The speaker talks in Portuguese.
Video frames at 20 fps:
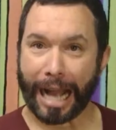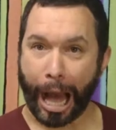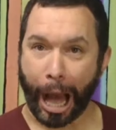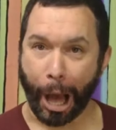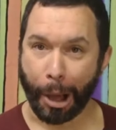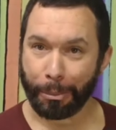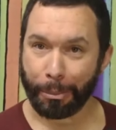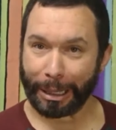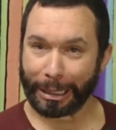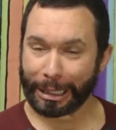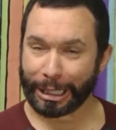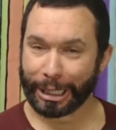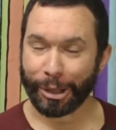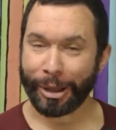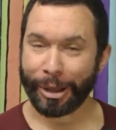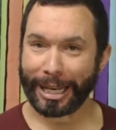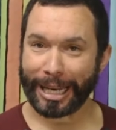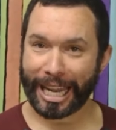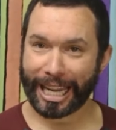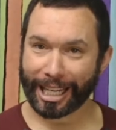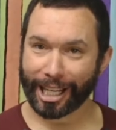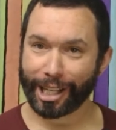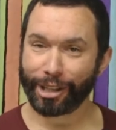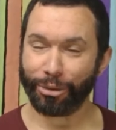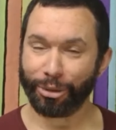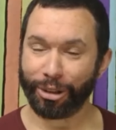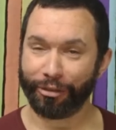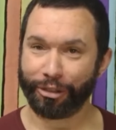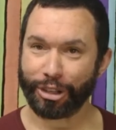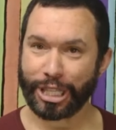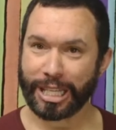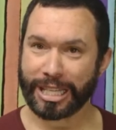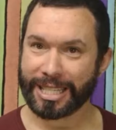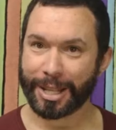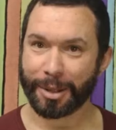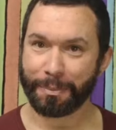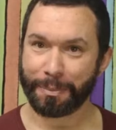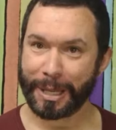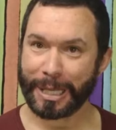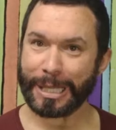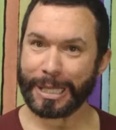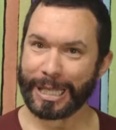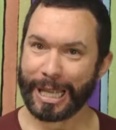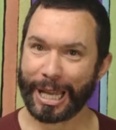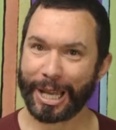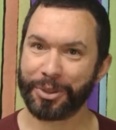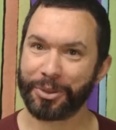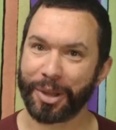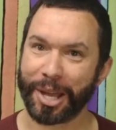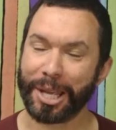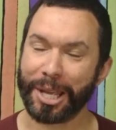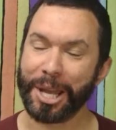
Calma que não é nada do que vocês estão pensando,